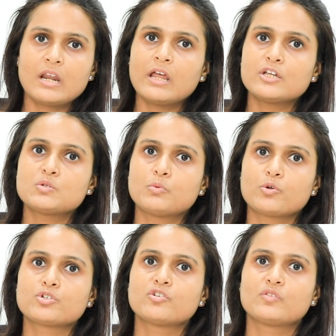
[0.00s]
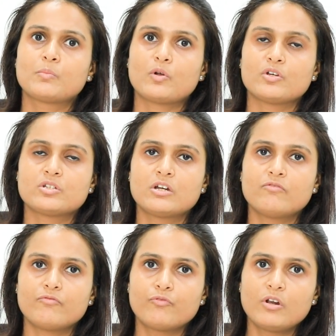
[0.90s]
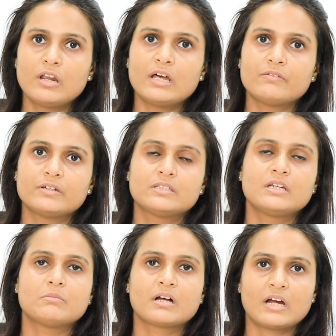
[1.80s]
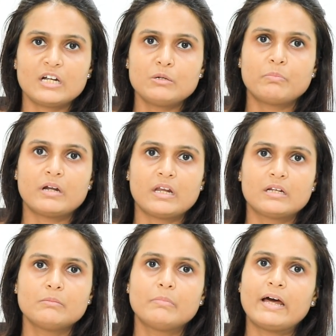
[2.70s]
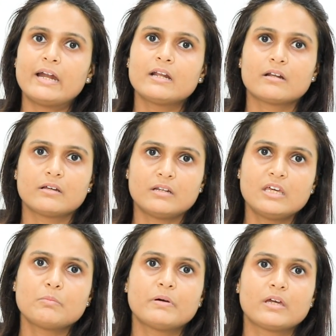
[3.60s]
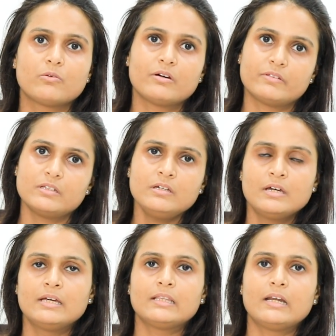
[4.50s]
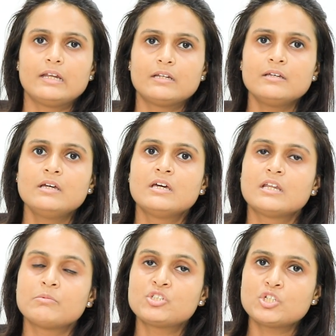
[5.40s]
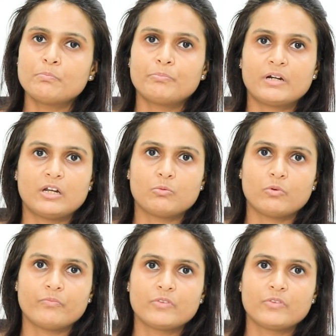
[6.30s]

என்லார்ஜ் போர்ஷன் ஆஃப் த ப்ராஸ்டேட் ஃபுல்லாக வந்து நம்ம கட் பண்ணிவிட்டு பிளாடர் நீர் பைக்குள்ளே வந்து தள்ளிட்டு நம்ம சிப் பண்ணிடுவோம்